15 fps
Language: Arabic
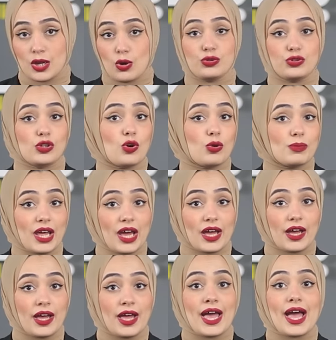قلت لهم لا
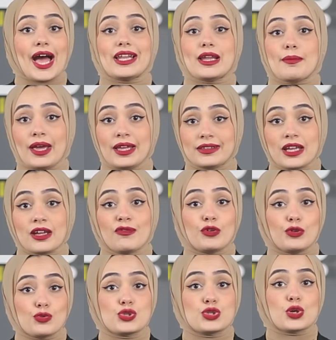انا محتاج
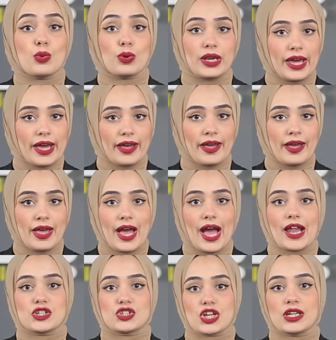فلوسي كلها
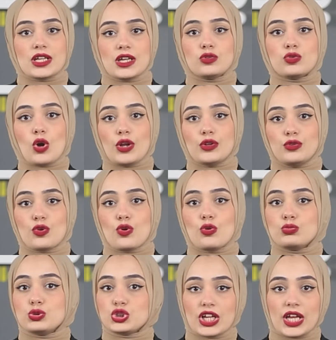علشان انتوا
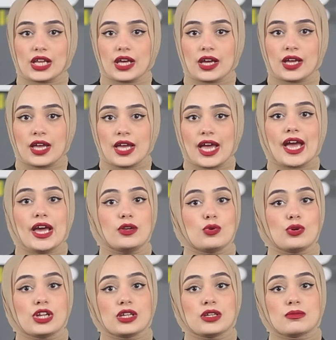عندكم مشكله
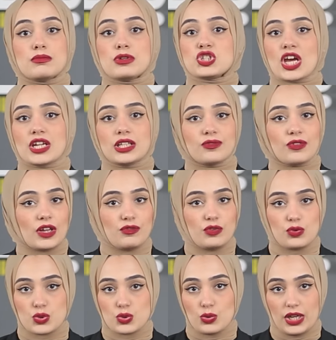قالوا لي مش هندفع
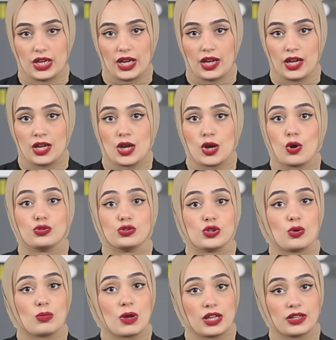الفلوس كلها قلت
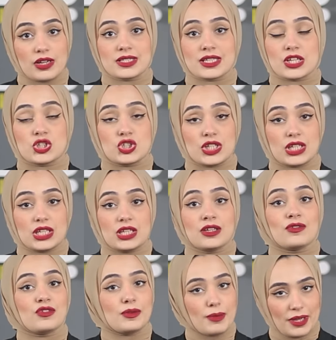لهم خلاص هشتكي
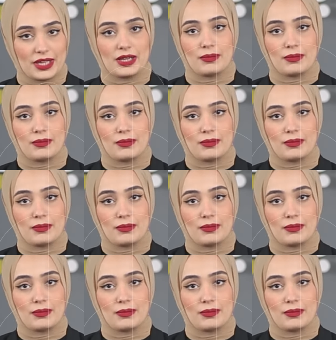في البنك